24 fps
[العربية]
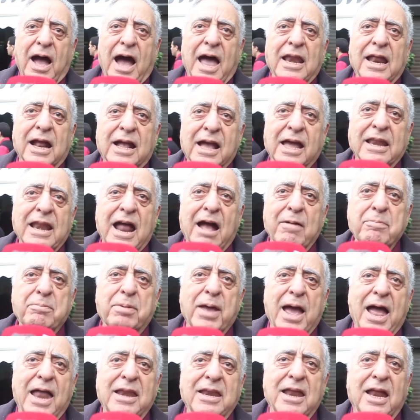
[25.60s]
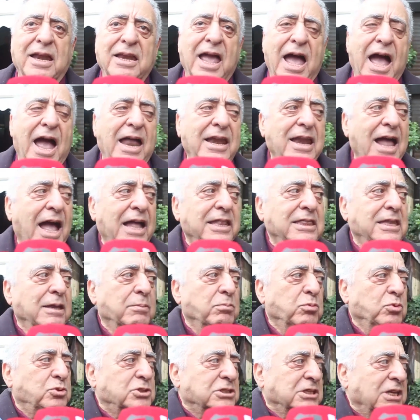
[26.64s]
انا كنعبي بانني انا عندي
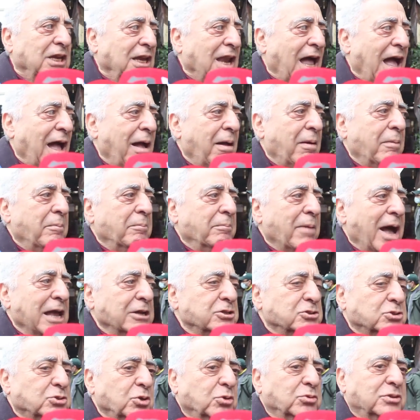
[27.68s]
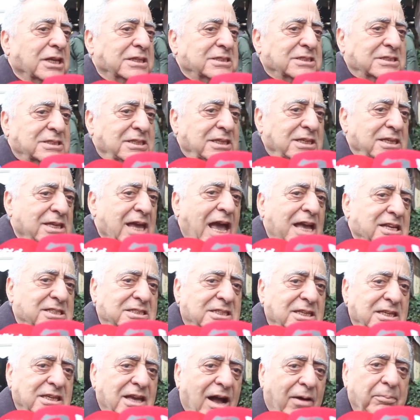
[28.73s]
مشكله مع الشرطه
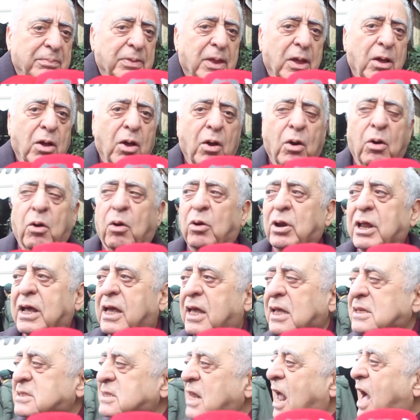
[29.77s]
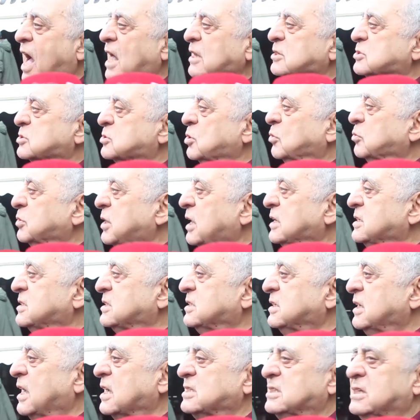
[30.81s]
السياسيه واللي كيترأس السلطه
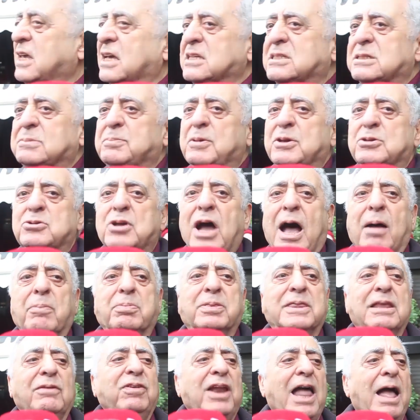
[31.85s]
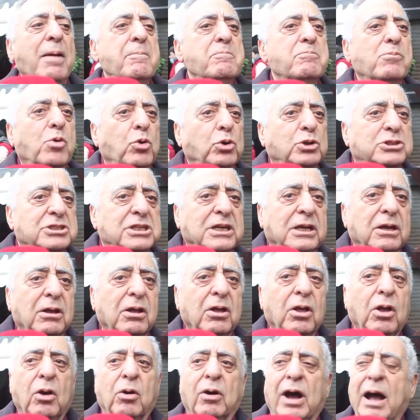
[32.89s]
السياسيه سميتو عبد اللطيف الحموشي
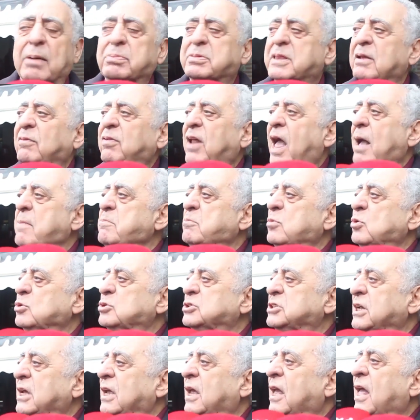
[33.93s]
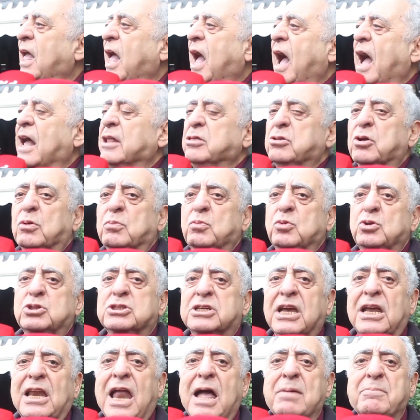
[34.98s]
عبد اللطيف الحموشي عنده
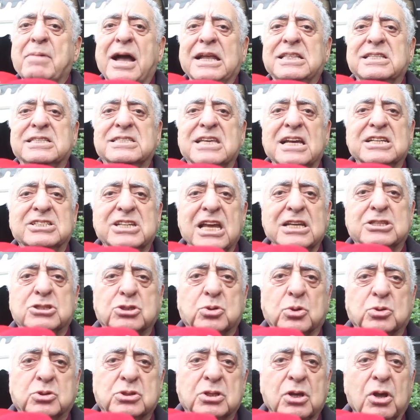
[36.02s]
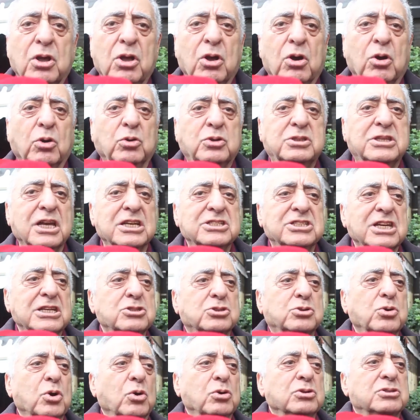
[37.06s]
مشكله مع التجسس
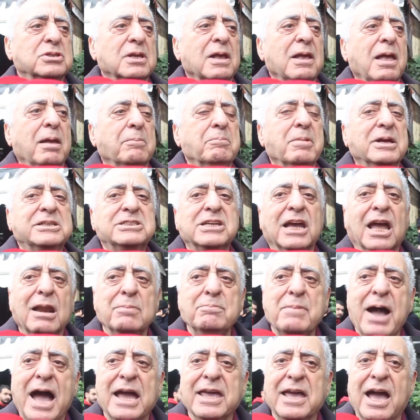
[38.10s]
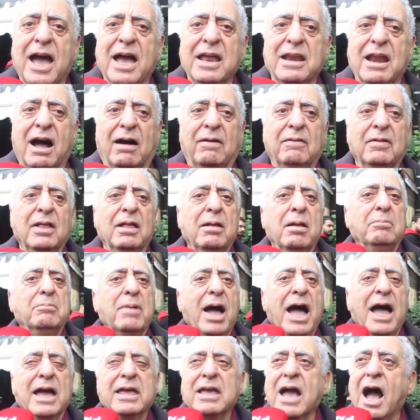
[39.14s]
والتجسس ماشي غير معايا انا
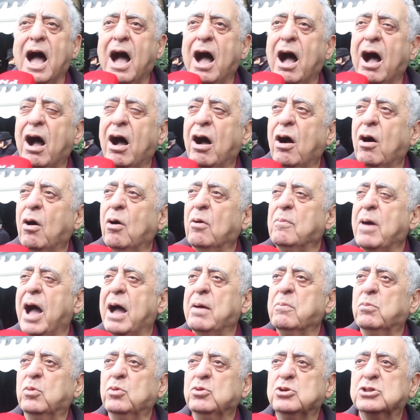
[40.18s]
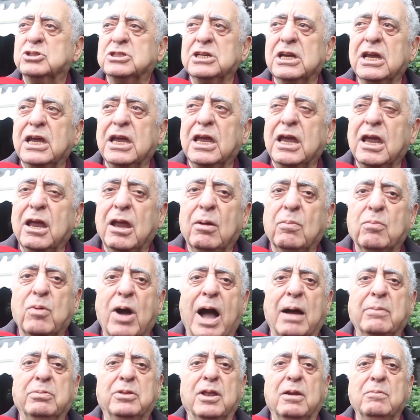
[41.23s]
معايا ومع منجيب
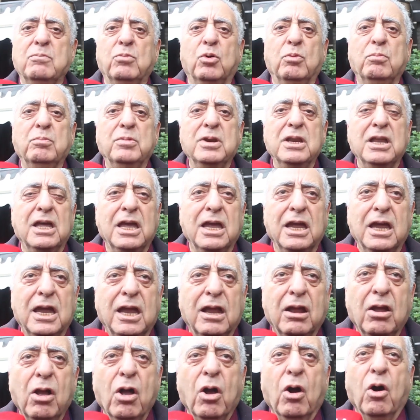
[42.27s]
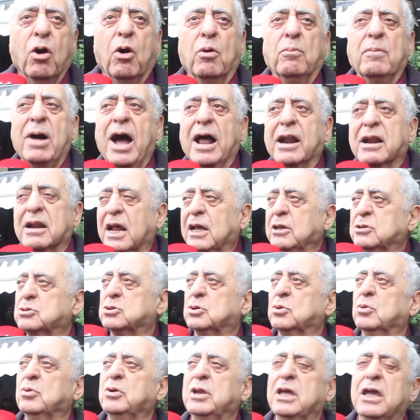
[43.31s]
وعبد المؤمني ومع
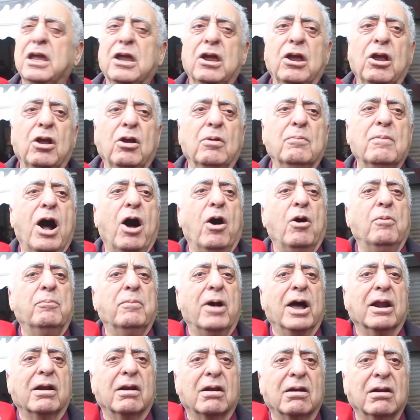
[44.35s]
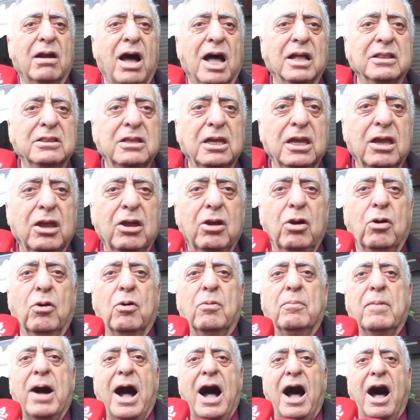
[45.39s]
الريسوني ومع عمر الراضي
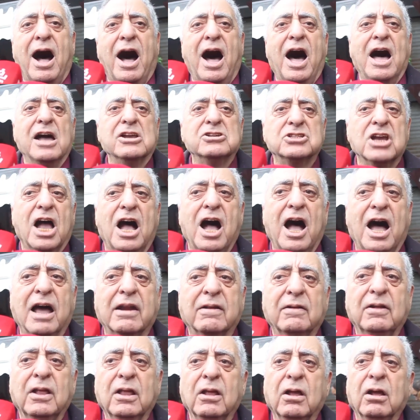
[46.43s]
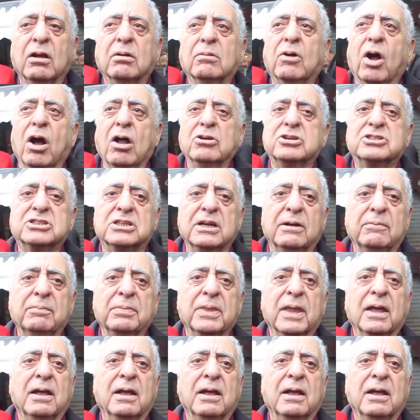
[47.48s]
ومع هاجر كل شيء